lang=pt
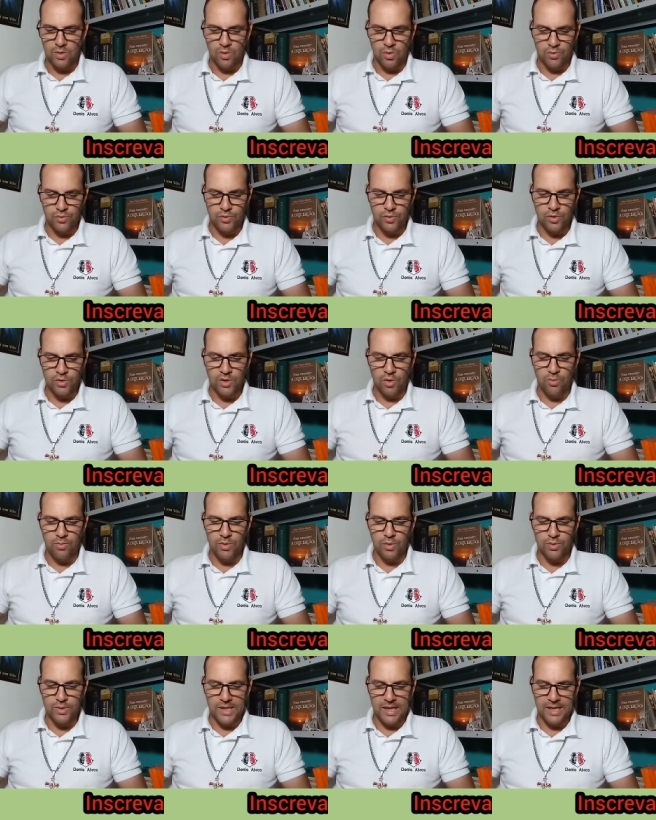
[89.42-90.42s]
com toda
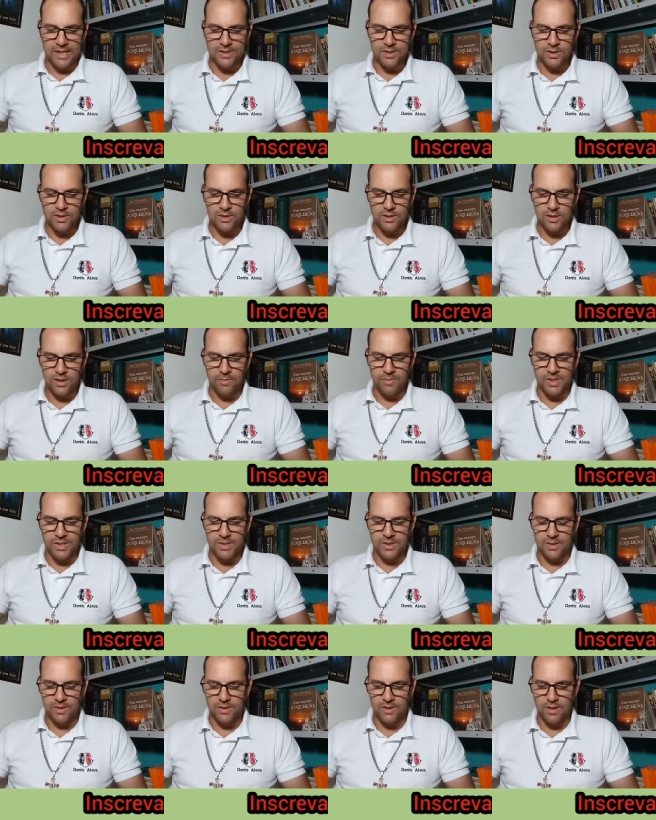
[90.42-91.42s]
humildade e
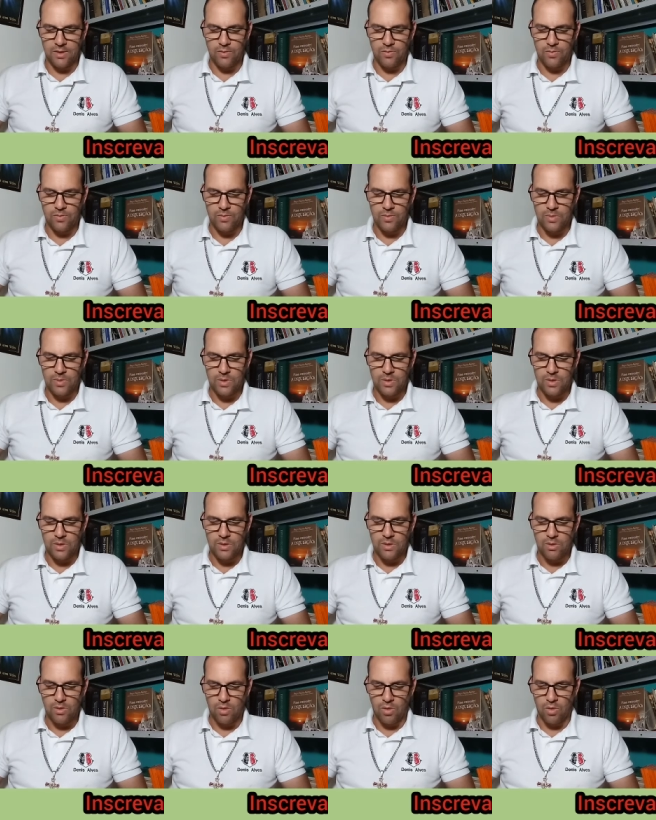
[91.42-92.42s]
mansidão,
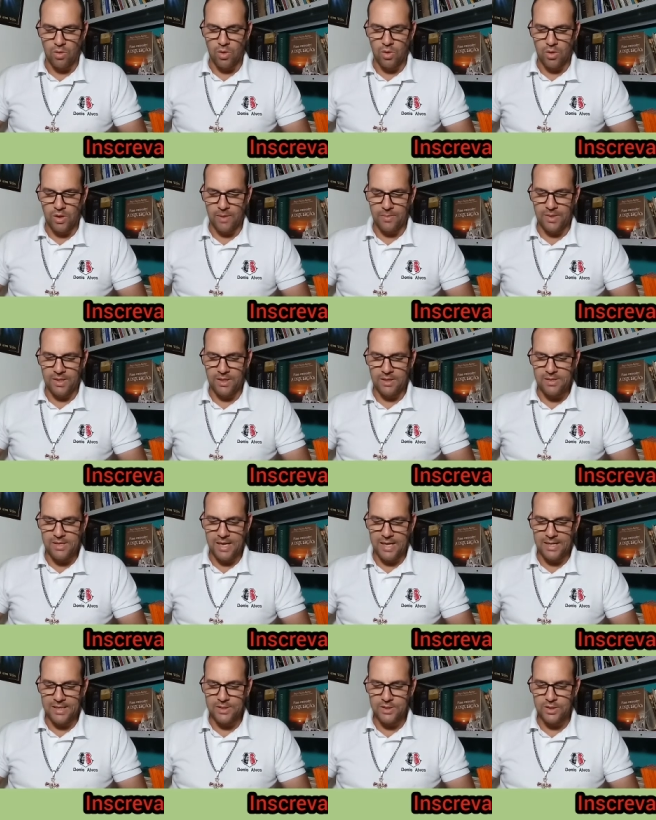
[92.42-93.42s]
com longa
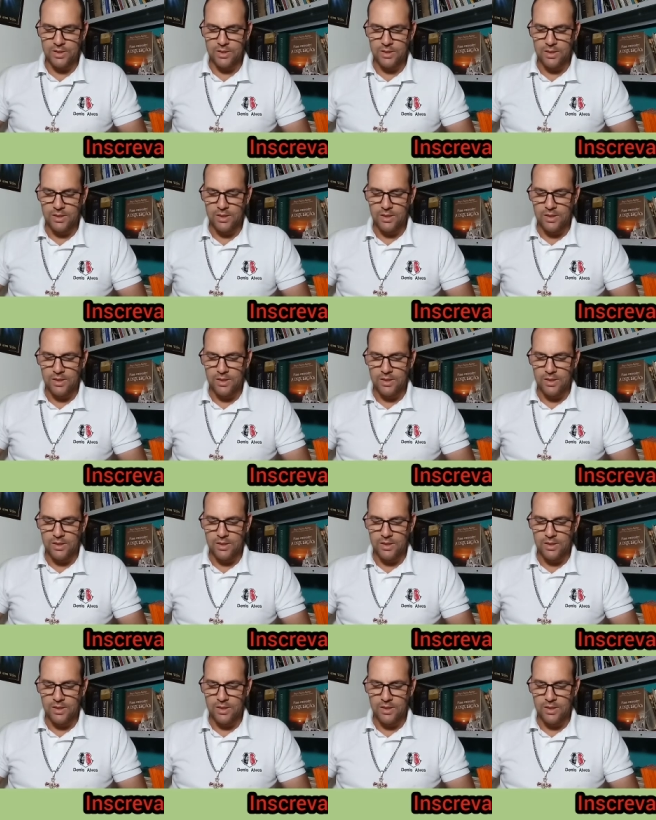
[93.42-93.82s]
amenidade,